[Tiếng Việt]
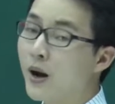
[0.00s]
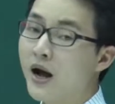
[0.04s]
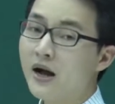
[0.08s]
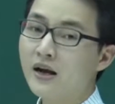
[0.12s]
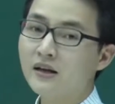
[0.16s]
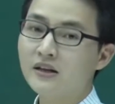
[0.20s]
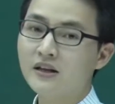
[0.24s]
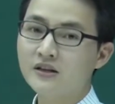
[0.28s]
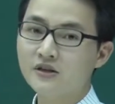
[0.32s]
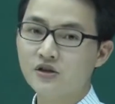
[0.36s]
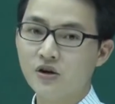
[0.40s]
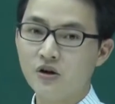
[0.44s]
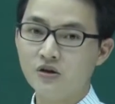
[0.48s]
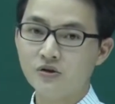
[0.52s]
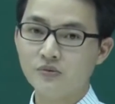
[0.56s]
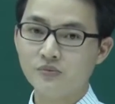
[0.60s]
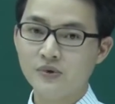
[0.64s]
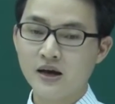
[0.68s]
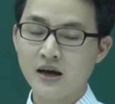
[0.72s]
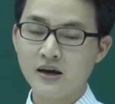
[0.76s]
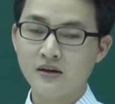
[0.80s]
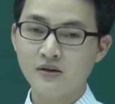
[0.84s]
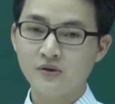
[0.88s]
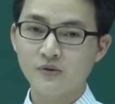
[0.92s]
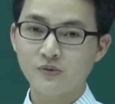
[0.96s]
mà người ta cho chúng
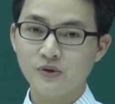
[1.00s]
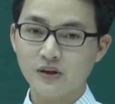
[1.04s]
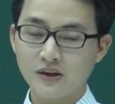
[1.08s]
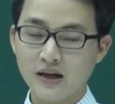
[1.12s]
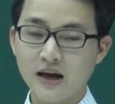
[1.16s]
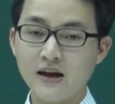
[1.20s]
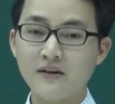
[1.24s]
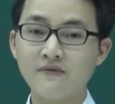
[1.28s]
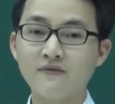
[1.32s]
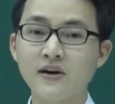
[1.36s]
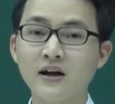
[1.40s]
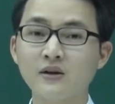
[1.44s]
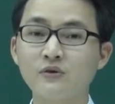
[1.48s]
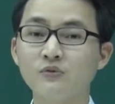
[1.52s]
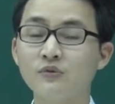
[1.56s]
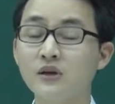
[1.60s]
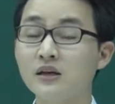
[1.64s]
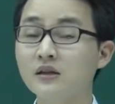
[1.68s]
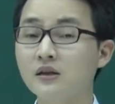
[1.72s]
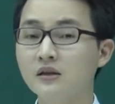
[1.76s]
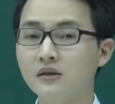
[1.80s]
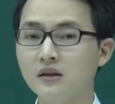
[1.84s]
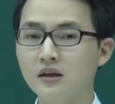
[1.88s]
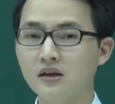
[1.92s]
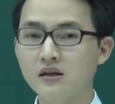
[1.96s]
ta, chúng ta thay vào chúng
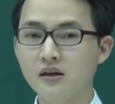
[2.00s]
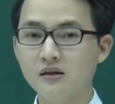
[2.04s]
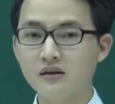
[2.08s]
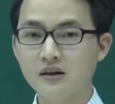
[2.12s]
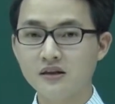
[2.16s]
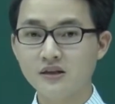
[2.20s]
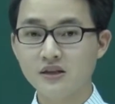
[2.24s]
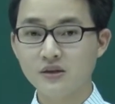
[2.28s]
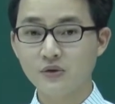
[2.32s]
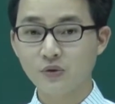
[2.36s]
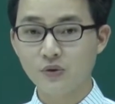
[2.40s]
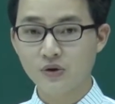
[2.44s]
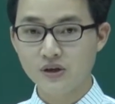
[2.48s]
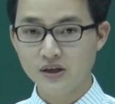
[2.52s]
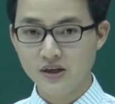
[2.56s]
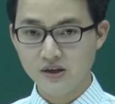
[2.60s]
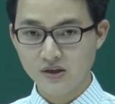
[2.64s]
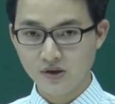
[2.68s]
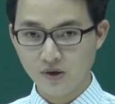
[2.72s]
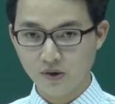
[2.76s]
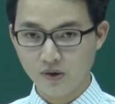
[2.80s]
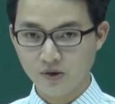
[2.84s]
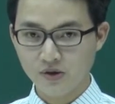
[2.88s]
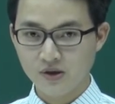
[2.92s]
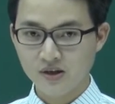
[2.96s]
ta sẽ tính được giá trị của y
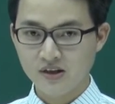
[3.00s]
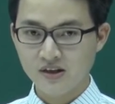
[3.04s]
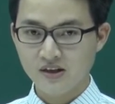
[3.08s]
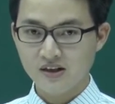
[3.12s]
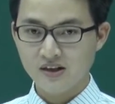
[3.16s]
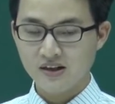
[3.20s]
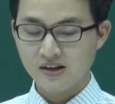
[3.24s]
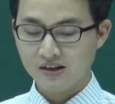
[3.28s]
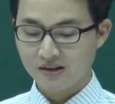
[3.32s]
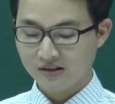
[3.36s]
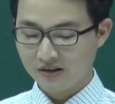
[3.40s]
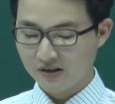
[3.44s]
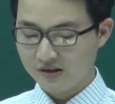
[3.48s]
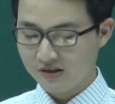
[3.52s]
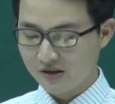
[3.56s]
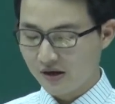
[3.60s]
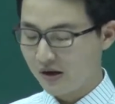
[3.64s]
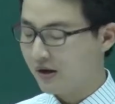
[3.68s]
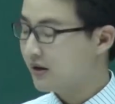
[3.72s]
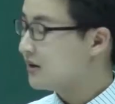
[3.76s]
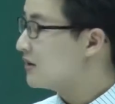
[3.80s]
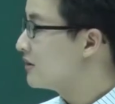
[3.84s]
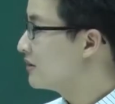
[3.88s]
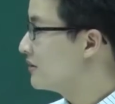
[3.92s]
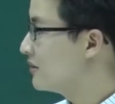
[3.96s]
thôi, được chưa?